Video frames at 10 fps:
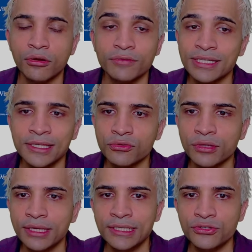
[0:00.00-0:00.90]
ça c'est le truc
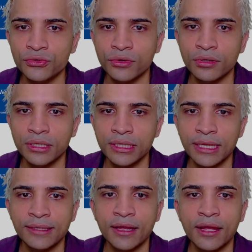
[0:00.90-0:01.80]
avec les yeux, hein, les
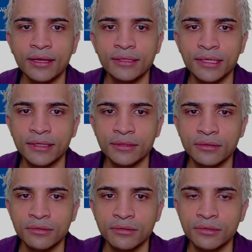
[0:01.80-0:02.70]
cataractes,
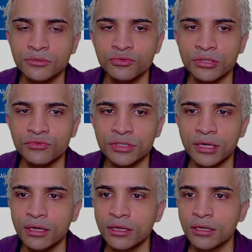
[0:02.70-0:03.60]
tout ça, tout
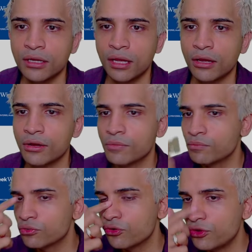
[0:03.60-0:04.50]
ça.
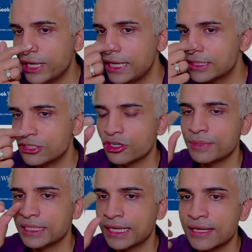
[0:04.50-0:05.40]
pour le nez, si jamais
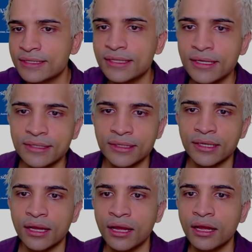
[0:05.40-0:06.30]
c'est cassé, etc.
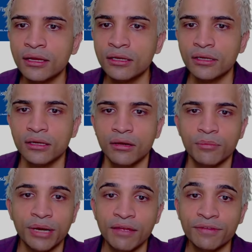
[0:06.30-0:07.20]

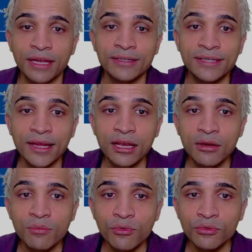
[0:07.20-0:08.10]
Bref, il y a
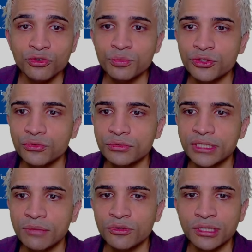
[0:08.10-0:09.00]
tellement d'options,
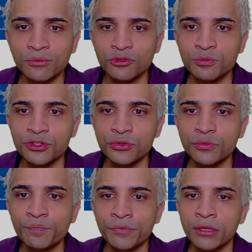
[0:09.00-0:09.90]
tellement, tellement d'options.
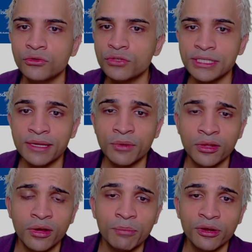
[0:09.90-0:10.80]
Tout ça, c'est
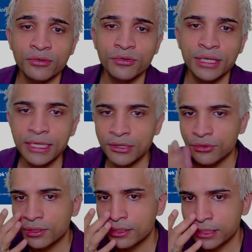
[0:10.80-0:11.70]
en rapport avec le nez,
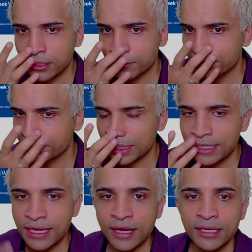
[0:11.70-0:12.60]
les, euh,
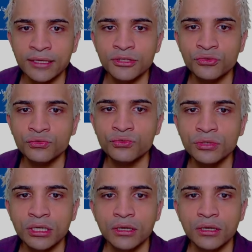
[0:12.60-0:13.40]
narines et tout.